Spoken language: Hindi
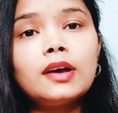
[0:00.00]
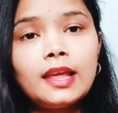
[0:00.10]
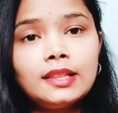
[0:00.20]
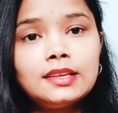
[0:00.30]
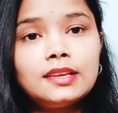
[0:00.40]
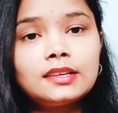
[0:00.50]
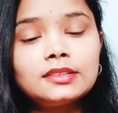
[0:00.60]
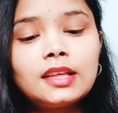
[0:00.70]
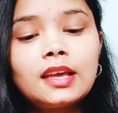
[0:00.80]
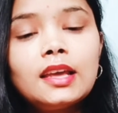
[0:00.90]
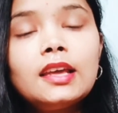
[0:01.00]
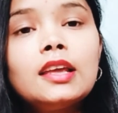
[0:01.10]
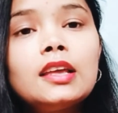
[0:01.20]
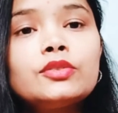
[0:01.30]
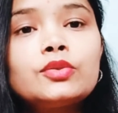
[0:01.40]
हेल्दी रखता है
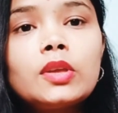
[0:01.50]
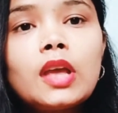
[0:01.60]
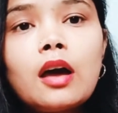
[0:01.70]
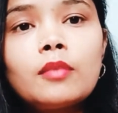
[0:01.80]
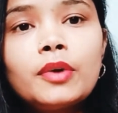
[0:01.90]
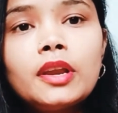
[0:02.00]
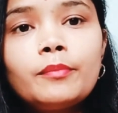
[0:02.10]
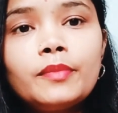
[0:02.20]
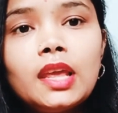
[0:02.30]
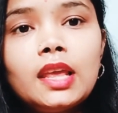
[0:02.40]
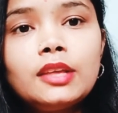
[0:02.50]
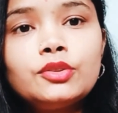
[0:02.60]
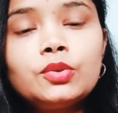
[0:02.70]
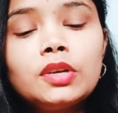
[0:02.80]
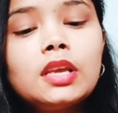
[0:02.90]
सो यहाँ पर हमने एक
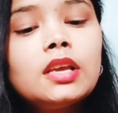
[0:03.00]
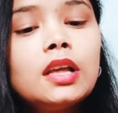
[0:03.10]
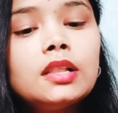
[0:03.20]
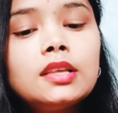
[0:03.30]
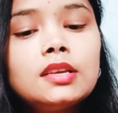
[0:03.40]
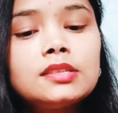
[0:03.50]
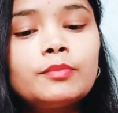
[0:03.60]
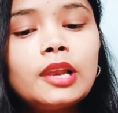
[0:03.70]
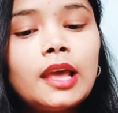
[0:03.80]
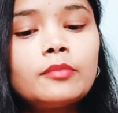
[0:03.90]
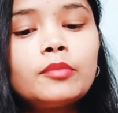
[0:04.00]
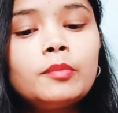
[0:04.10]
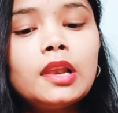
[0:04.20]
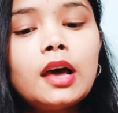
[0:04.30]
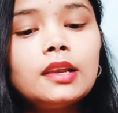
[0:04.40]
चुटकी हल्दी इस मलाई में
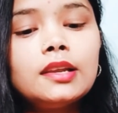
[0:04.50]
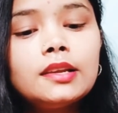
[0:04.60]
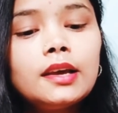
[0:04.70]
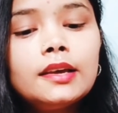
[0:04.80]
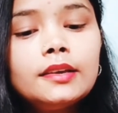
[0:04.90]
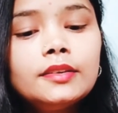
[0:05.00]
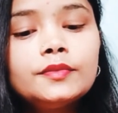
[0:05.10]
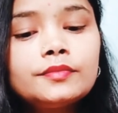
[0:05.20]
मिला लेना है